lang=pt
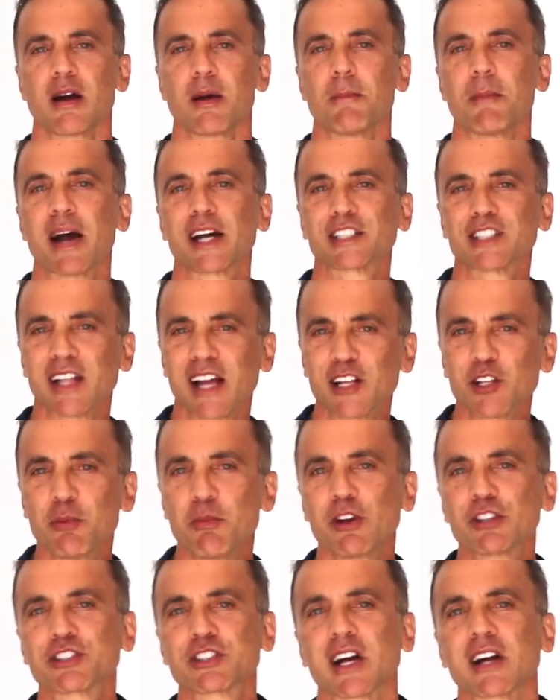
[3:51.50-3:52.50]
mas lá no
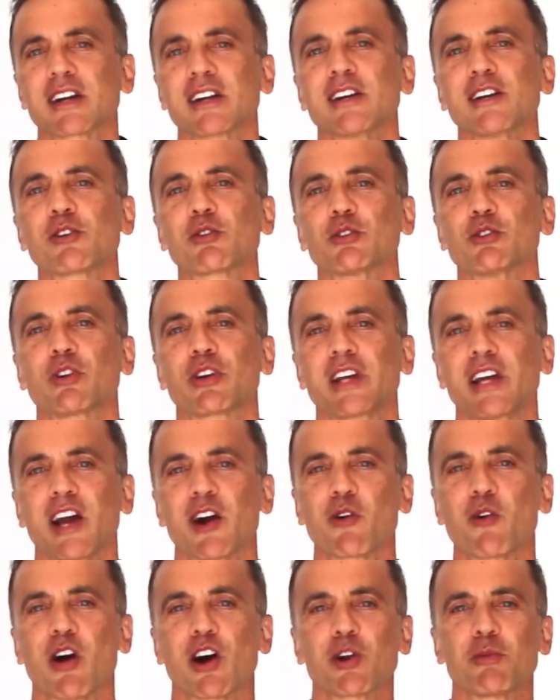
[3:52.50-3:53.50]
meu Instagram eu coloquei
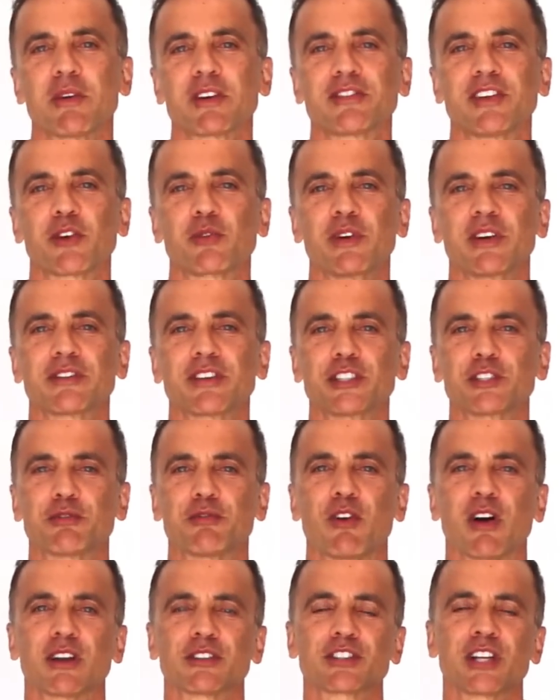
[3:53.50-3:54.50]
agora uma sequência de
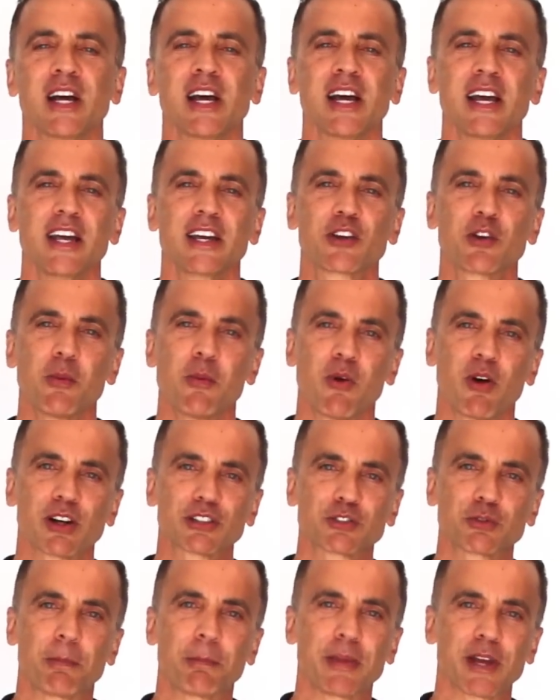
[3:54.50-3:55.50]
fotos em que eu
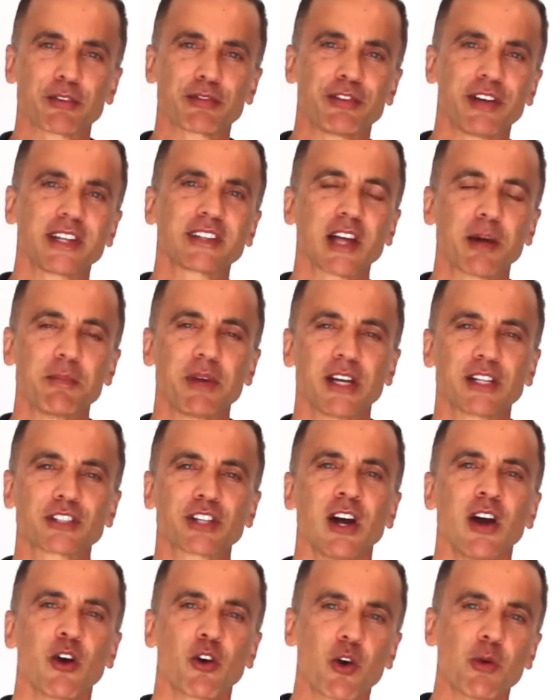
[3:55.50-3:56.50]
mostro
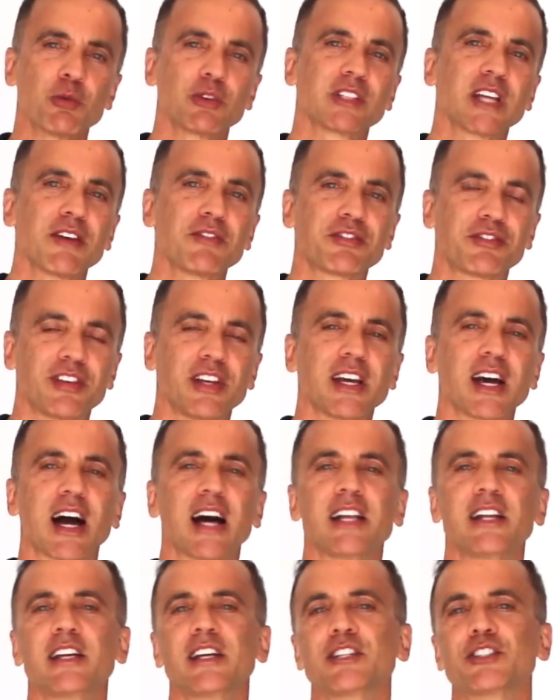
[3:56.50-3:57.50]
perfeitamente como deve ser
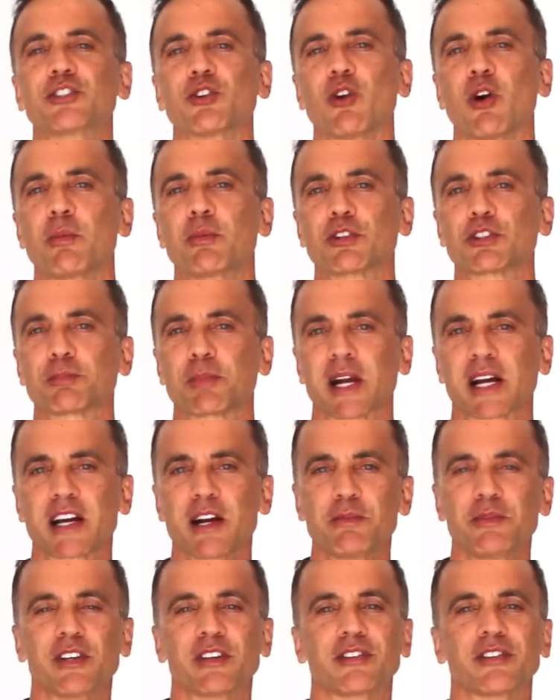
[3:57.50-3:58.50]
a linha de ombros para a
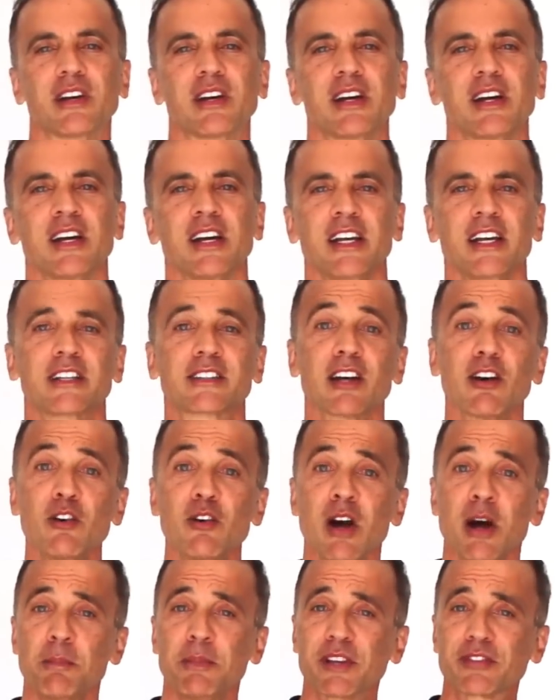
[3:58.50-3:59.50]
camisa.
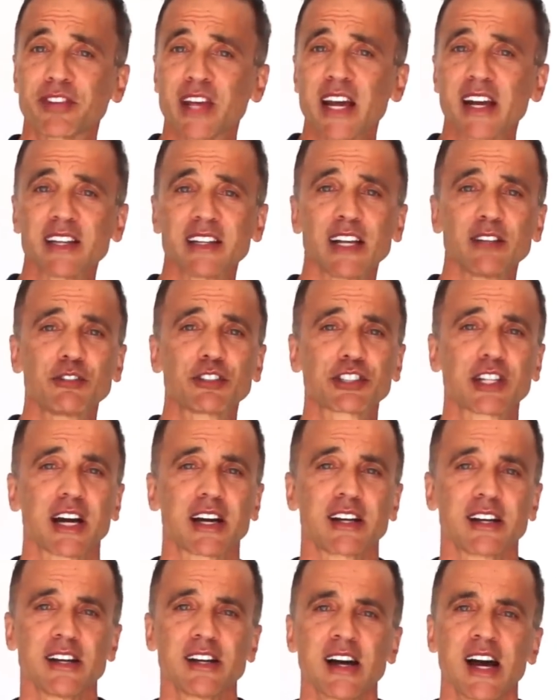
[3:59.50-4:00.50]
Então me segue lá no
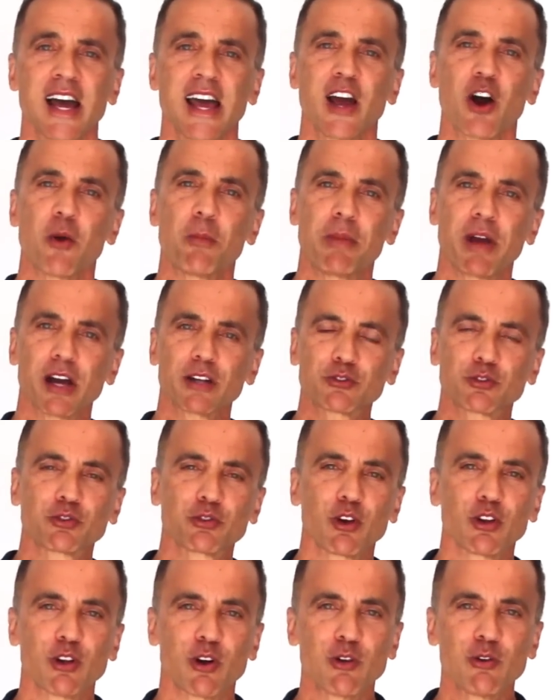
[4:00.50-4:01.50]
Instagram, é Alberto
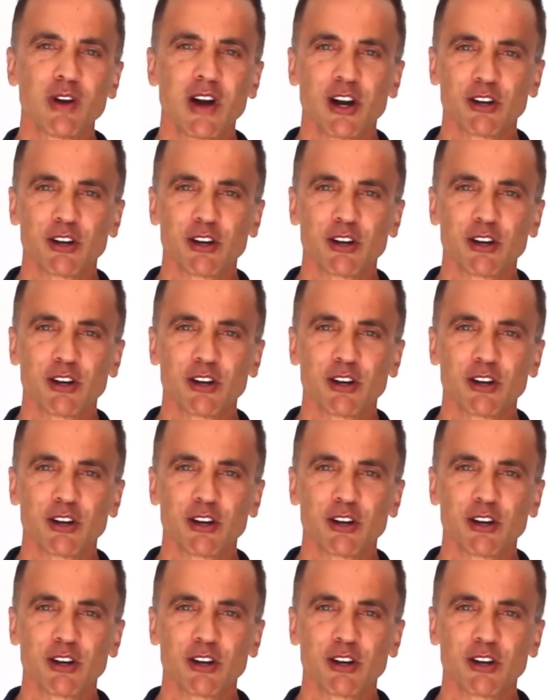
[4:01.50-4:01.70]
Solon. O